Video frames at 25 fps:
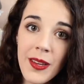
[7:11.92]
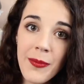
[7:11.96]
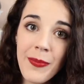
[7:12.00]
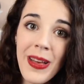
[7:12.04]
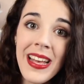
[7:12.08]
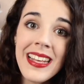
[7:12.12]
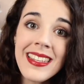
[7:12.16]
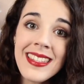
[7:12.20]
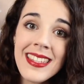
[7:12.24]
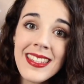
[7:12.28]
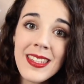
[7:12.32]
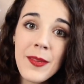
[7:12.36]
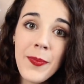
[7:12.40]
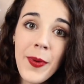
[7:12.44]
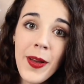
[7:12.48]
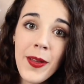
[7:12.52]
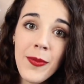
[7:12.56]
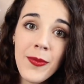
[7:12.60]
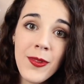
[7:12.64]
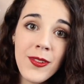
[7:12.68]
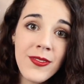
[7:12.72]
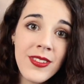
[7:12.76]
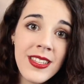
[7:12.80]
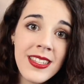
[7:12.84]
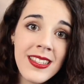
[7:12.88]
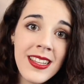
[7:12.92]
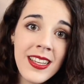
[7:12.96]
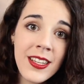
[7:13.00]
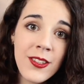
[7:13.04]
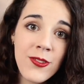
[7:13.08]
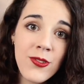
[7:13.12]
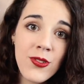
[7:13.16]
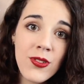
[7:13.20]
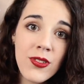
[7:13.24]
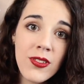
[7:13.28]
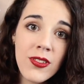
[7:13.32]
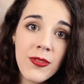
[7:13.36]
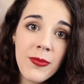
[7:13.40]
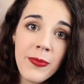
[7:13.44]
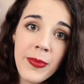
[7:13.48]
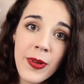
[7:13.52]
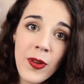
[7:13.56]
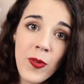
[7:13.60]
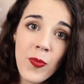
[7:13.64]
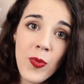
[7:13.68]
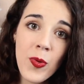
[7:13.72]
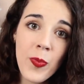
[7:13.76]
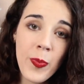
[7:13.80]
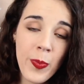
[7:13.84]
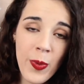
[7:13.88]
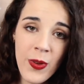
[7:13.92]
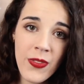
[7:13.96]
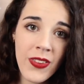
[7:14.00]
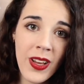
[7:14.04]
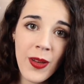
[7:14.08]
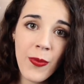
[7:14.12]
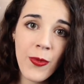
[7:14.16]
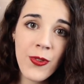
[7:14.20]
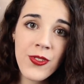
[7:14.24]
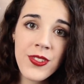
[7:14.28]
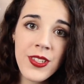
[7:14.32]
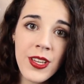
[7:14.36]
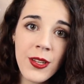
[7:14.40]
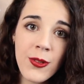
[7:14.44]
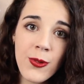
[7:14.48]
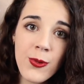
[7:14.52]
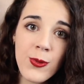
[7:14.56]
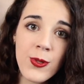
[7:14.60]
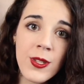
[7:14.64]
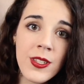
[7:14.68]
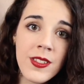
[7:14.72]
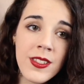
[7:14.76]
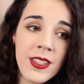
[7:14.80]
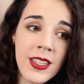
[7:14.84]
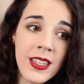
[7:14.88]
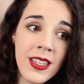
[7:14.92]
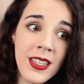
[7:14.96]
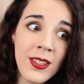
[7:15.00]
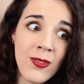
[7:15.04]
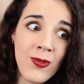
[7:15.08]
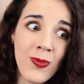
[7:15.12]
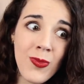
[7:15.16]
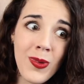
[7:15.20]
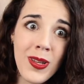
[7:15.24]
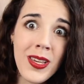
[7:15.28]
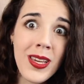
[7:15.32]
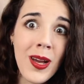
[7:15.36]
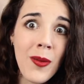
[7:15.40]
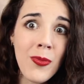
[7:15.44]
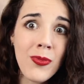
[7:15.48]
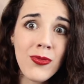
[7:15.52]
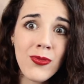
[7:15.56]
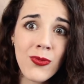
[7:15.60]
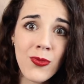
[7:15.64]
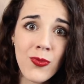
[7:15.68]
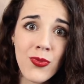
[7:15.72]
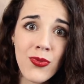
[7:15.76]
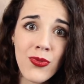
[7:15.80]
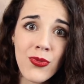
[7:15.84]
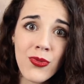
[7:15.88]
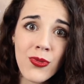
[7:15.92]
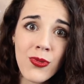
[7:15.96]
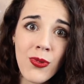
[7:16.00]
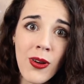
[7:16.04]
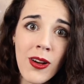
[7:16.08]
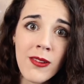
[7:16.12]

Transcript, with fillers: bah c'était pas une mauvaise lecture, mais on peut pas vraiment dire que c'était inoubliable non plus quoi.